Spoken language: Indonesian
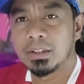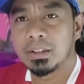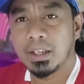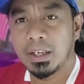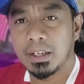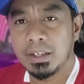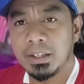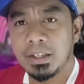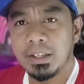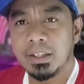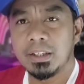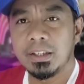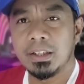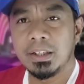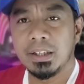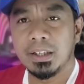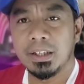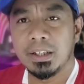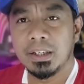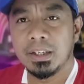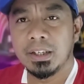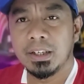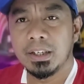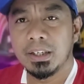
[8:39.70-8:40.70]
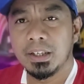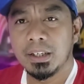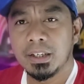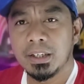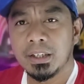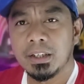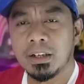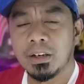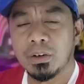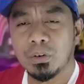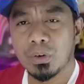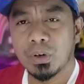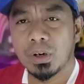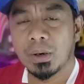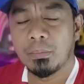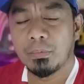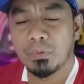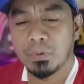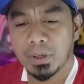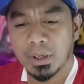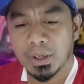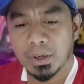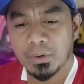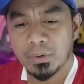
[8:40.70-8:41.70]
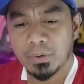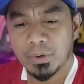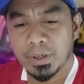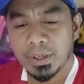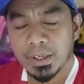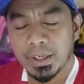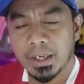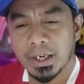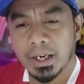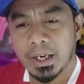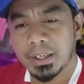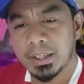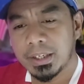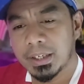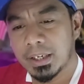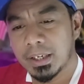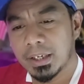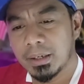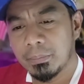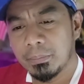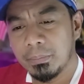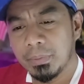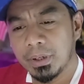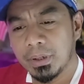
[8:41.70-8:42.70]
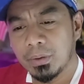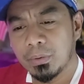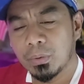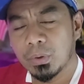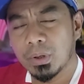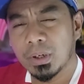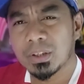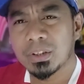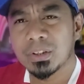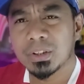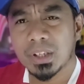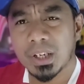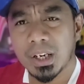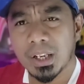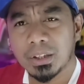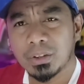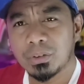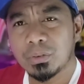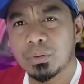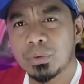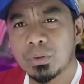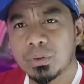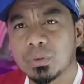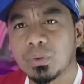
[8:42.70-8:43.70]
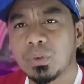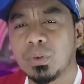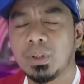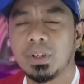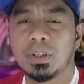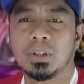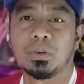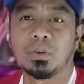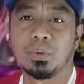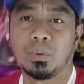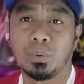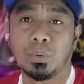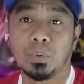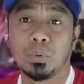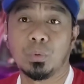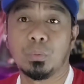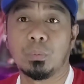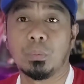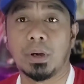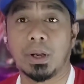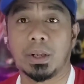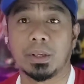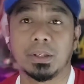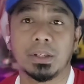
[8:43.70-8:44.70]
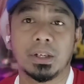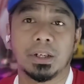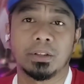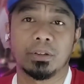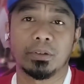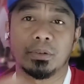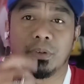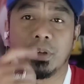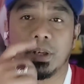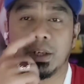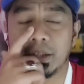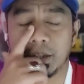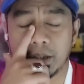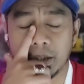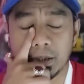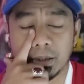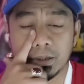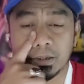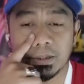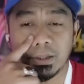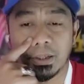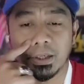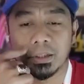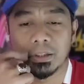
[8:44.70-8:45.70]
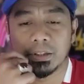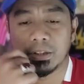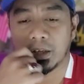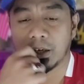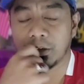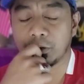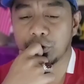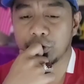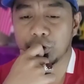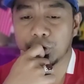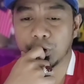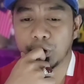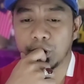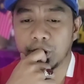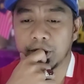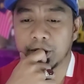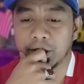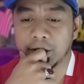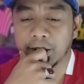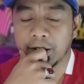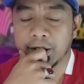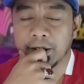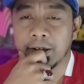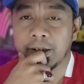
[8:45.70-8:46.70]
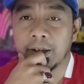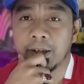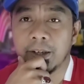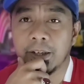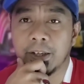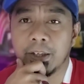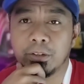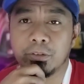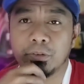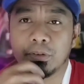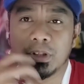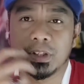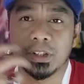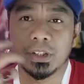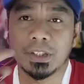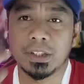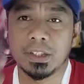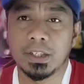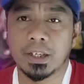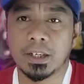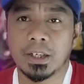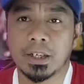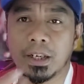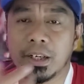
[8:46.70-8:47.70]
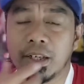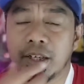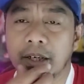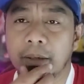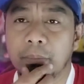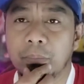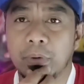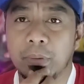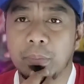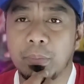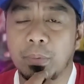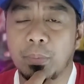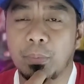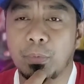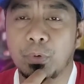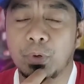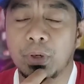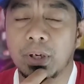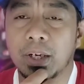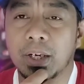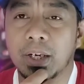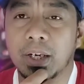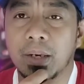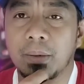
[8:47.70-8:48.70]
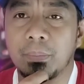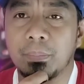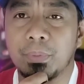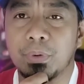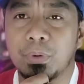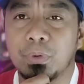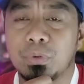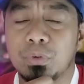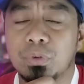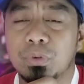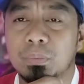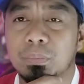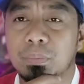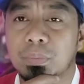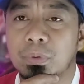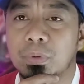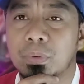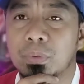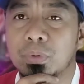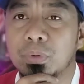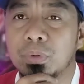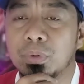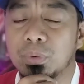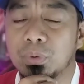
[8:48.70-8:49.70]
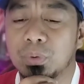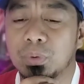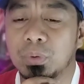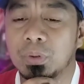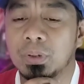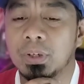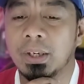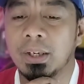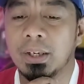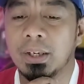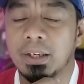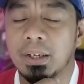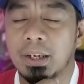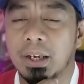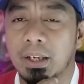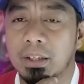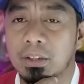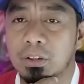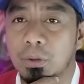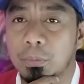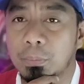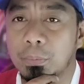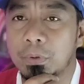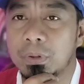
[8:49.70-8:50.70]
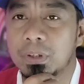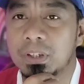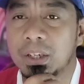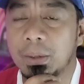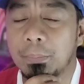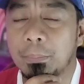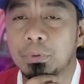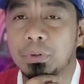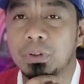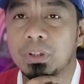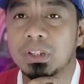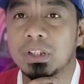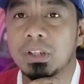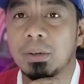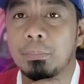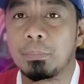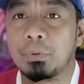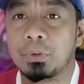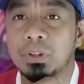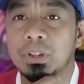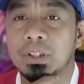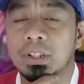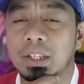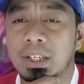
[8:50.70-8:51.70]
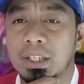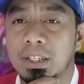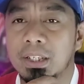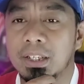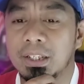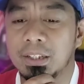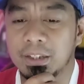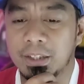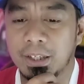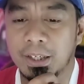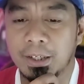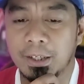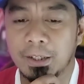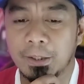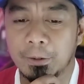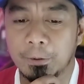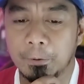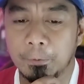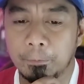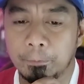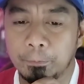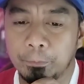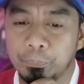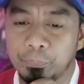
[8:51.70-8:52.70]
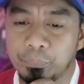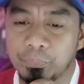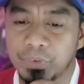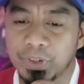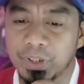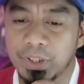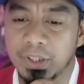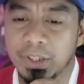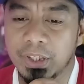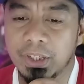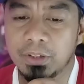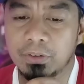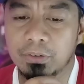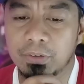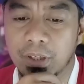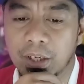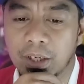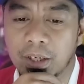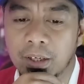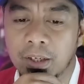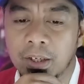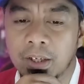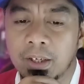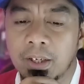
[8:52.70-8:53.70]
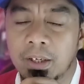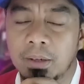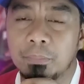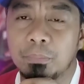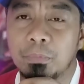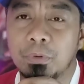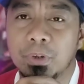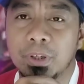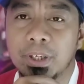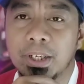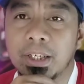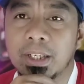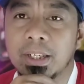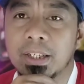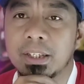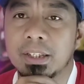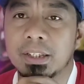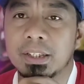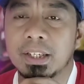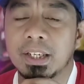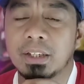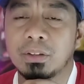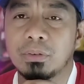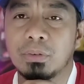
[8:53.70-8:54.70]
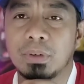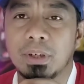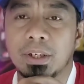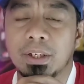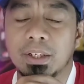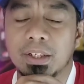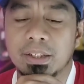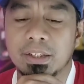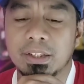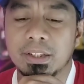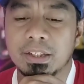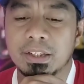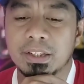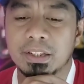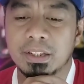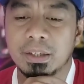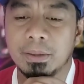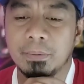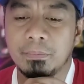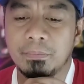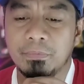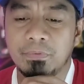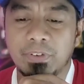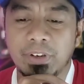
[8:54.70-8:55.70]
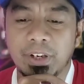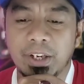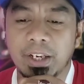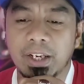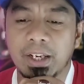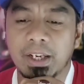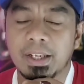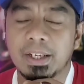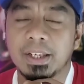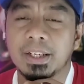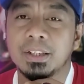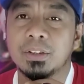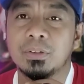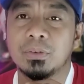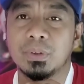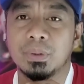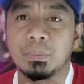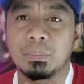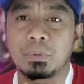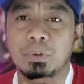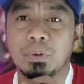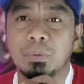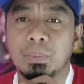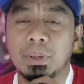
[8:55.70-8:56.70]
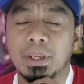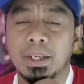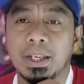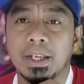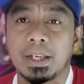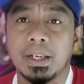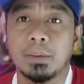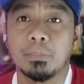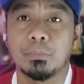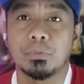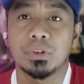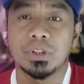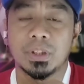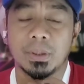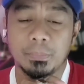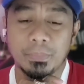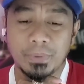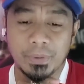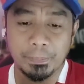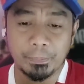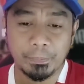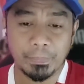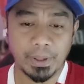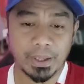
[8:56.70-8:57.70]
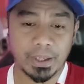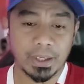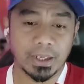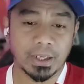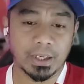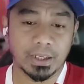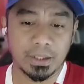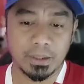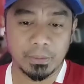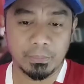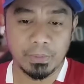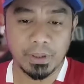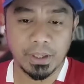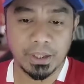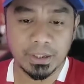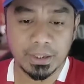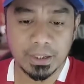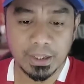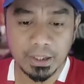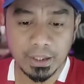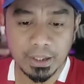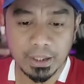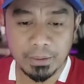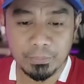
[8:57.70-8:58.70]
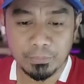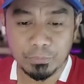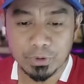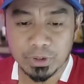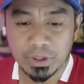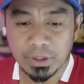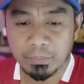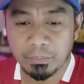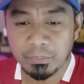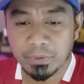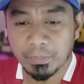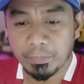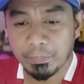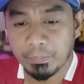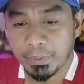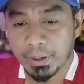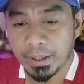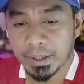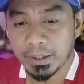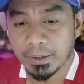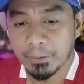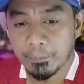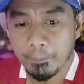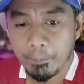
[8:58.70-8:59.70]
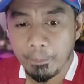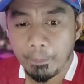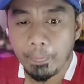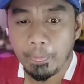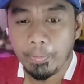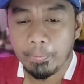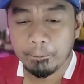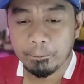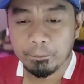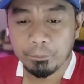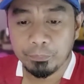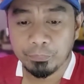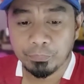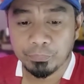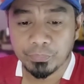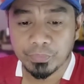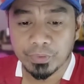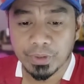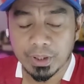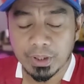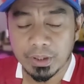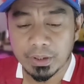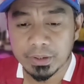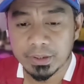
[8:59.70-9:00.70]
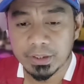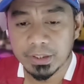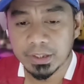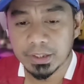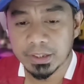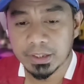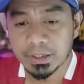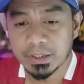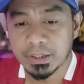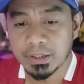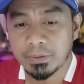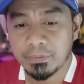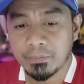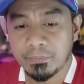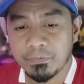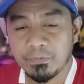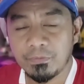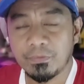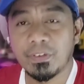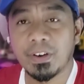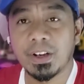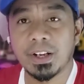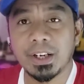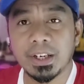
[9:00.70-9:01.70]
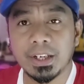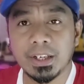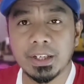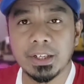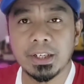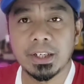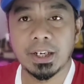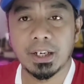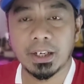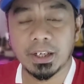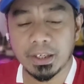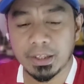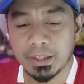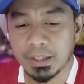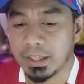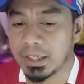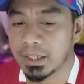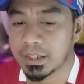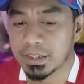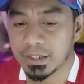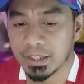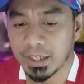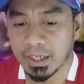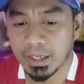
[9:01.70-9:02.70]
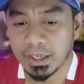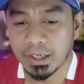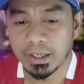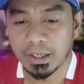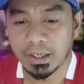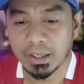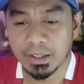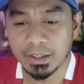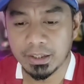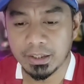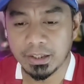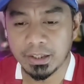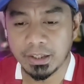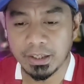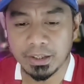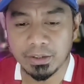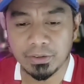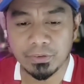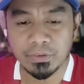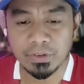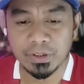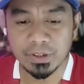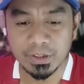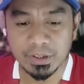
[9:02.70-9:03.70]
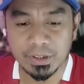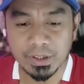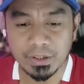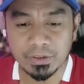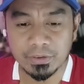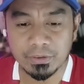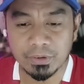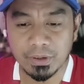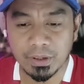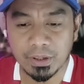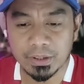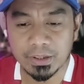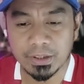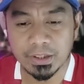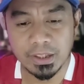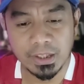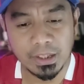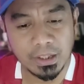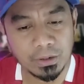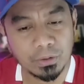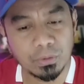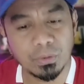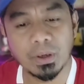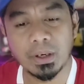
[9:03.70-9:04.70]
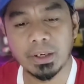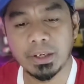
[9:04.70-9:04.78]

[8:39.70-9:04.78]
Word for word: Tadi di Gelora Bung Karno ini ada lebih kurang 100 toilet. Oh, itu banyak tuh guys. 100 toilet itu disediakan demi memudahkan pengunjung-pengunjung ataupun supporter-supporter yang datang itu. Jadi itulah mungkin satu lagi sistem VAR itu belum lagi ada musim depan lah diberitakan musim depan hmm, sistem VAR ini akan dilaksanakan di Indonesia juga. Jadi itu